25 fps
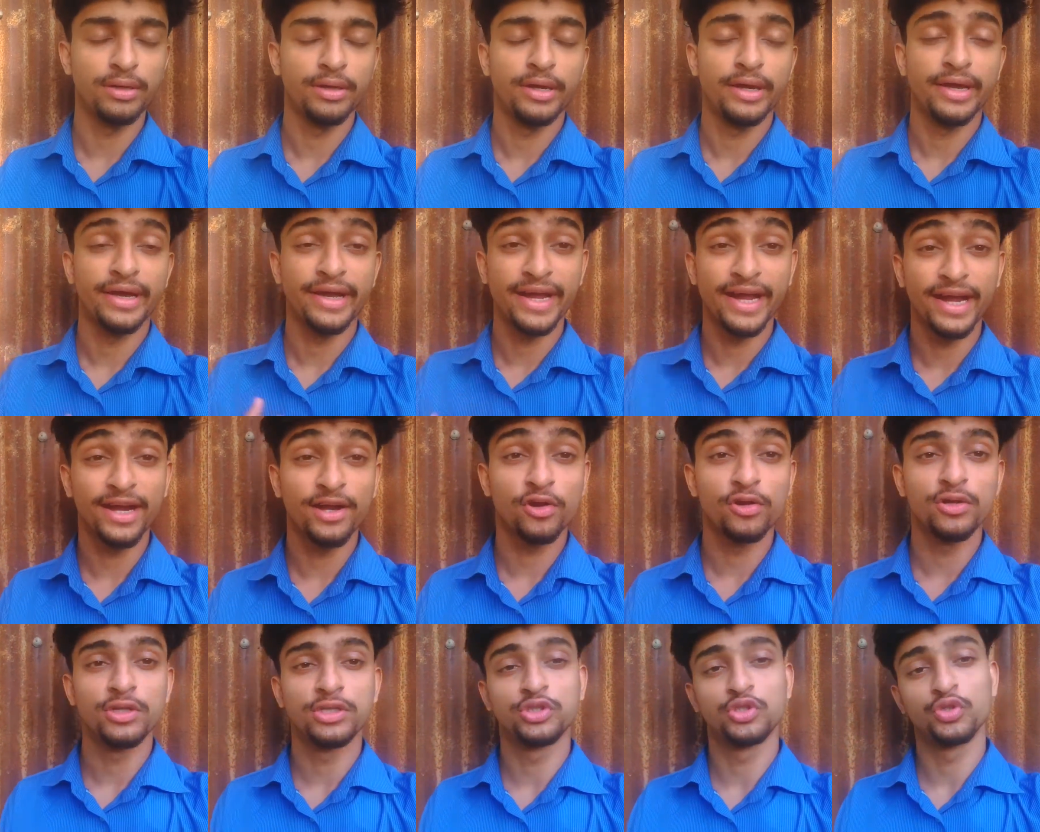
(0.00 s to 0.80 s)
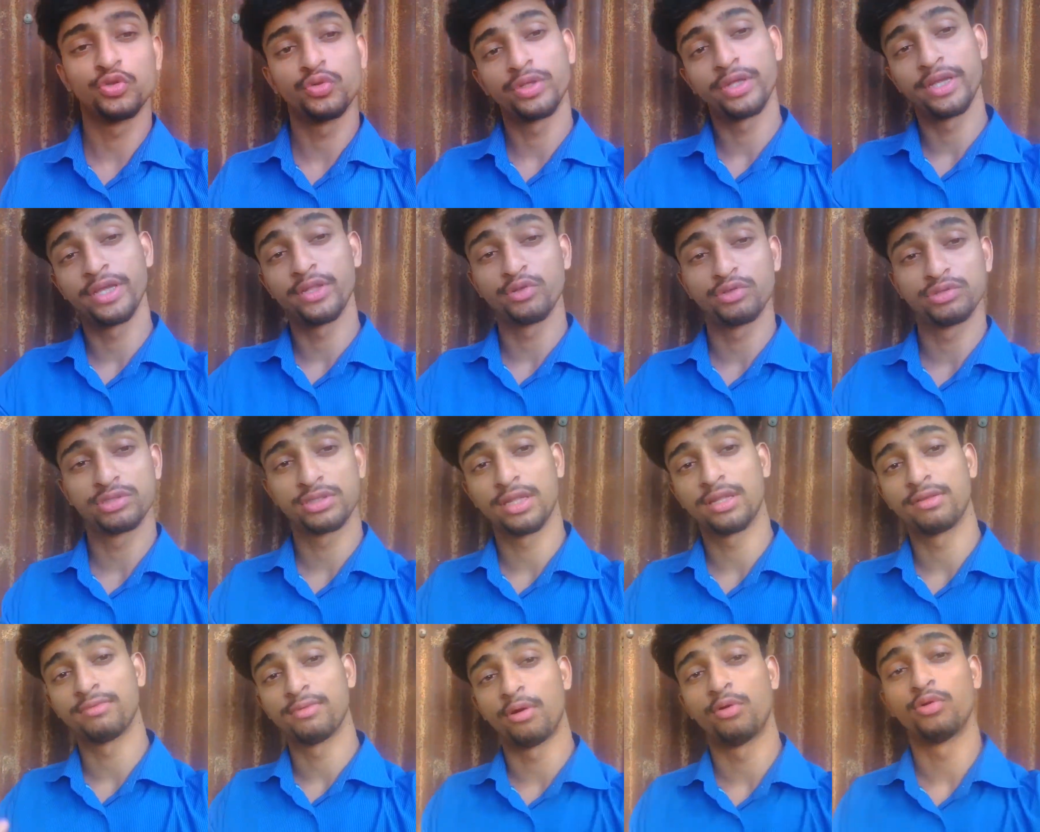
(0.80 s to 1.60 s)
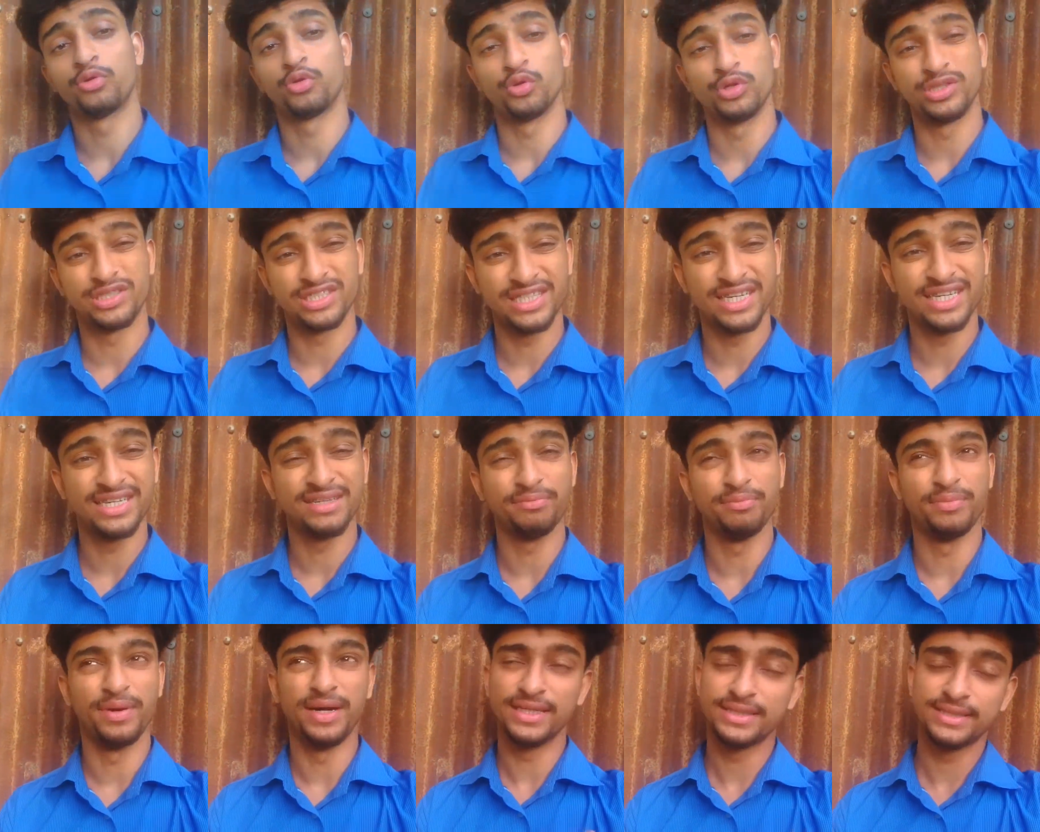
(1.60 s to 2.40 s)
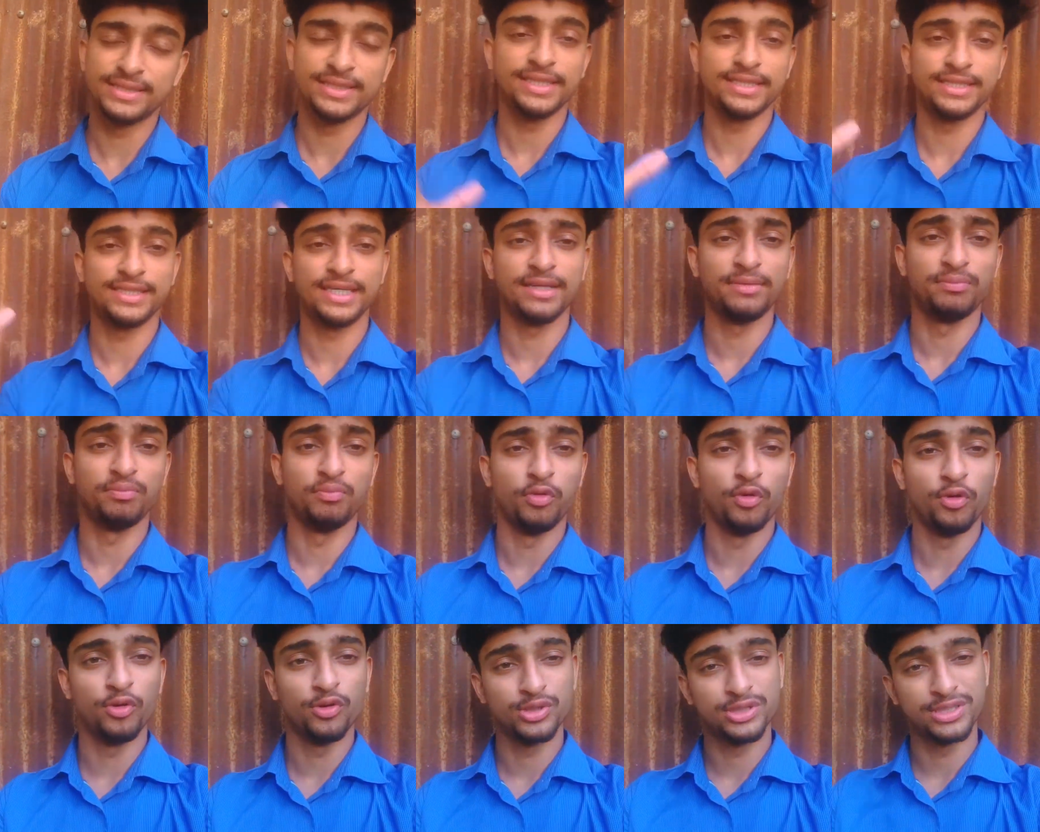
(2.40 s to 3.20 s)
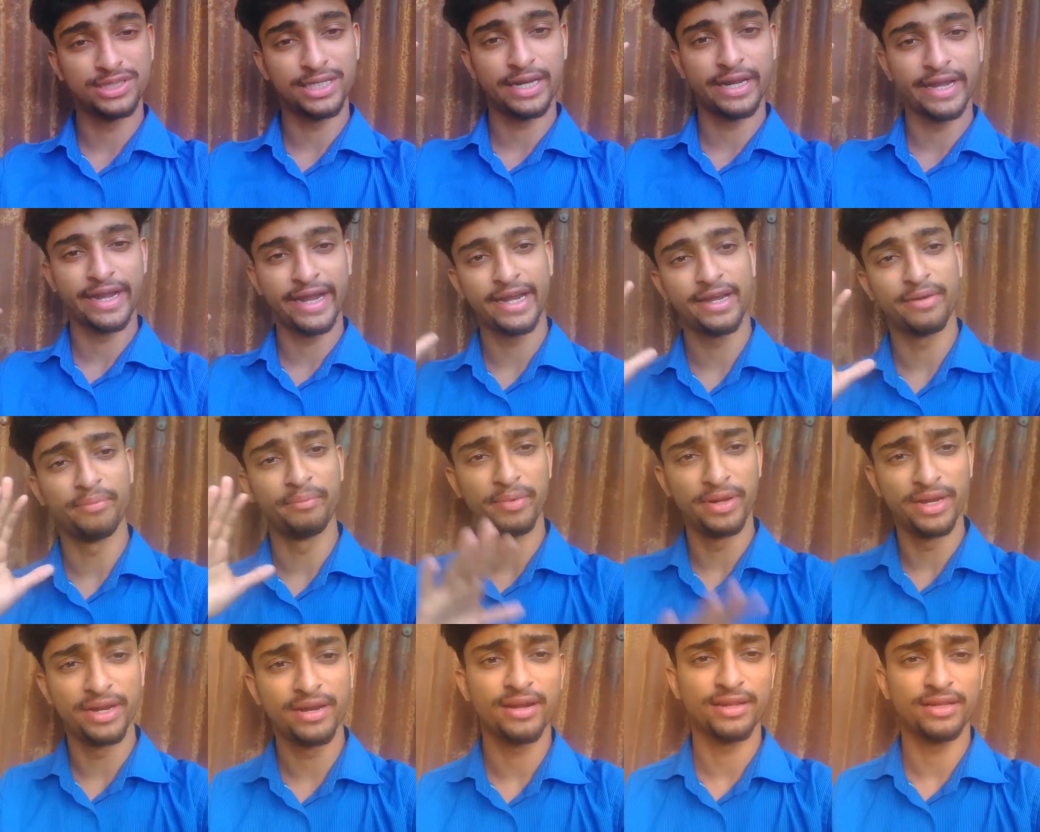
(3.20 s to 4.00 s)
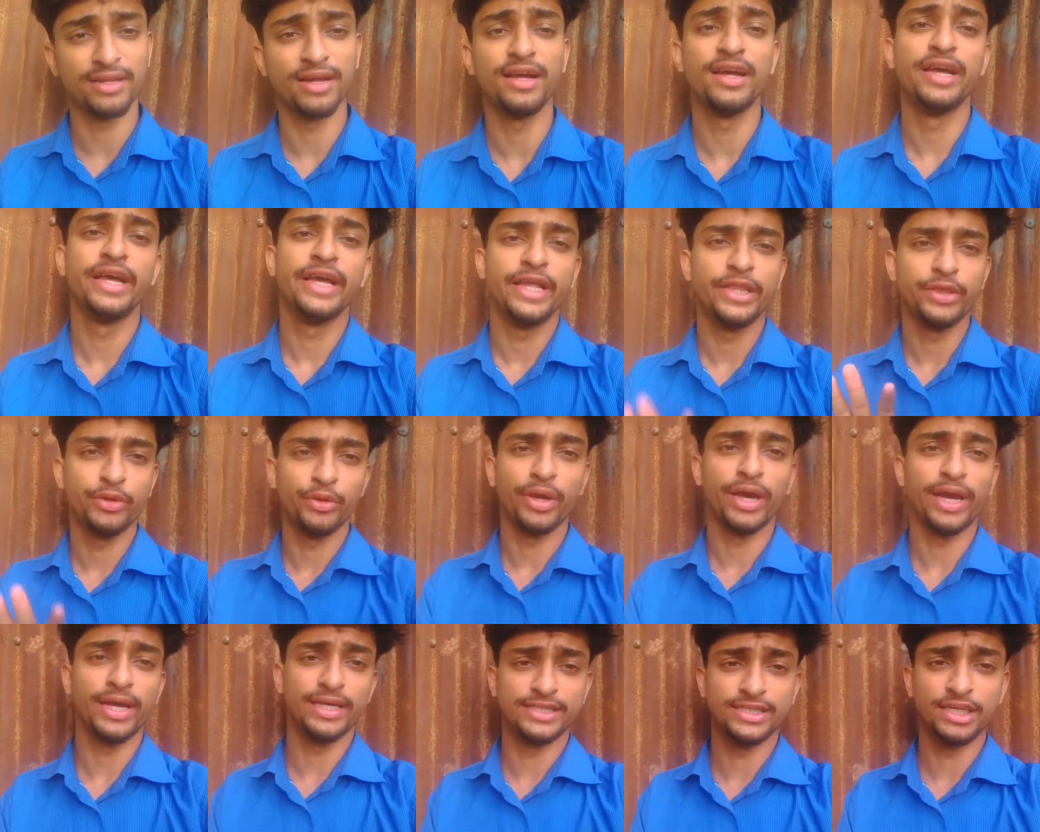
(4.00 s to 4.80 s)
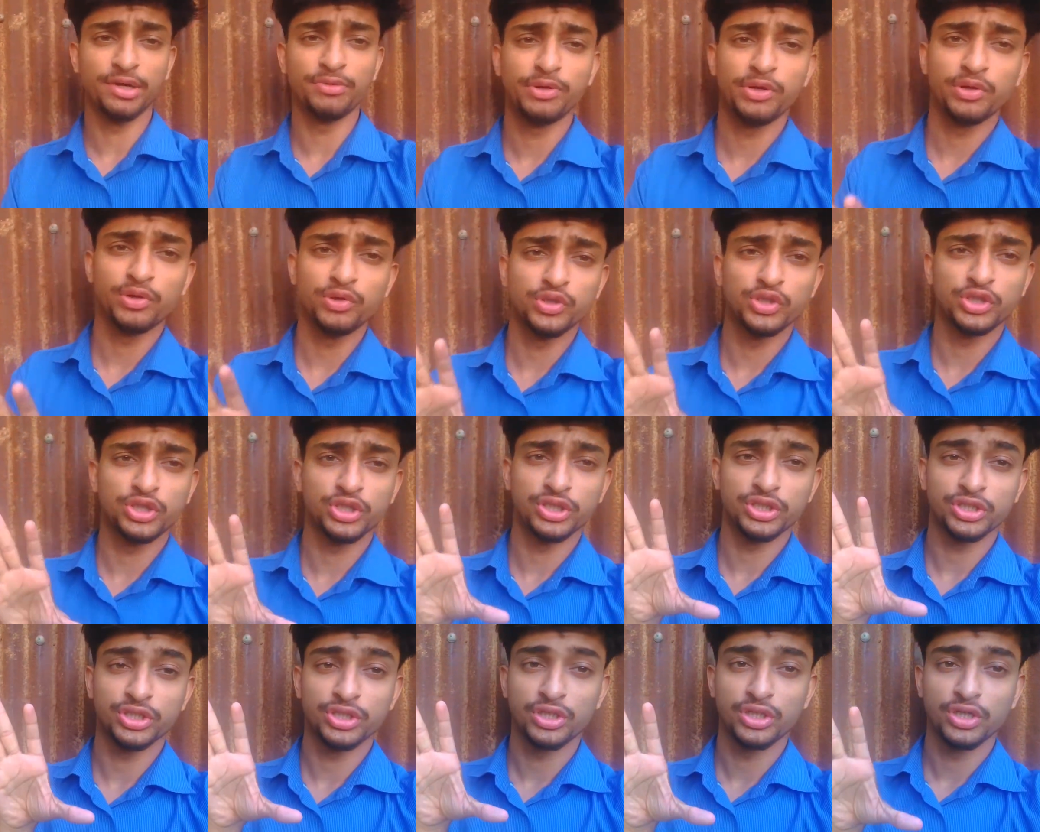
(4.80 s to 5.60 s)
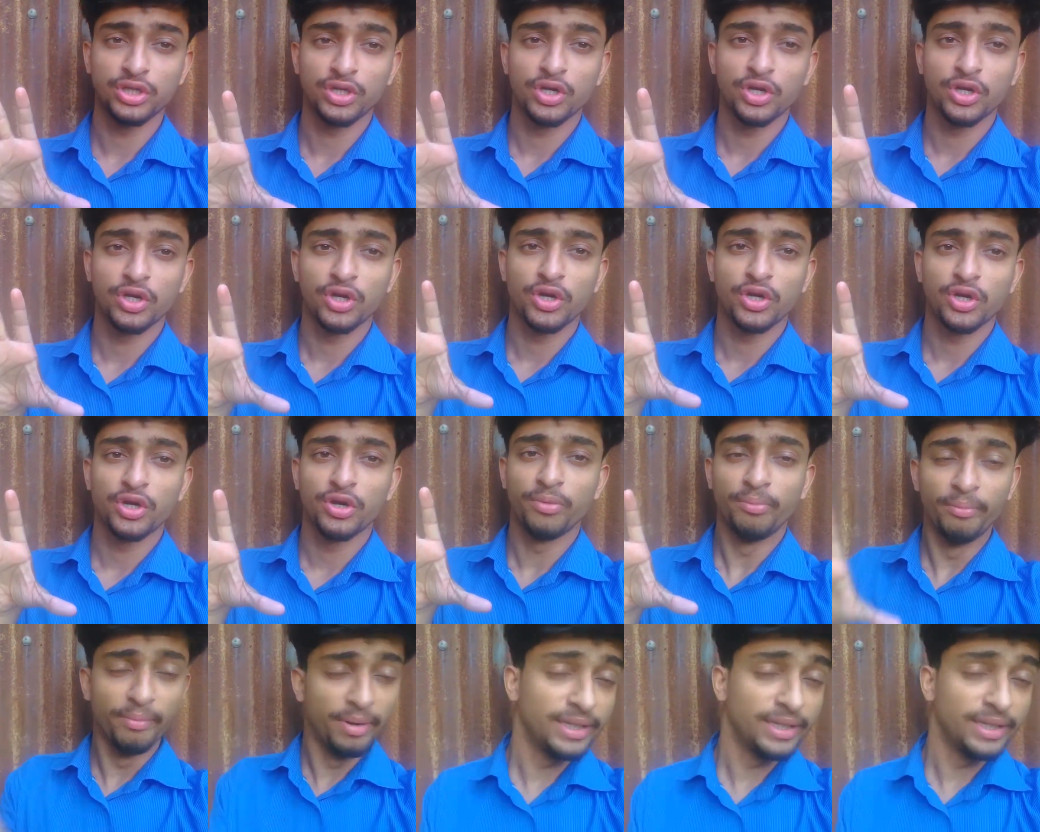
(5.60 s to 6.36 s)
गेट वेल सुन हिंदुस्तानी बाबू तो इसके बाद से शायद बहुत सारे हेट मिल रहा था तो यह इसके ऊपर कुछ बात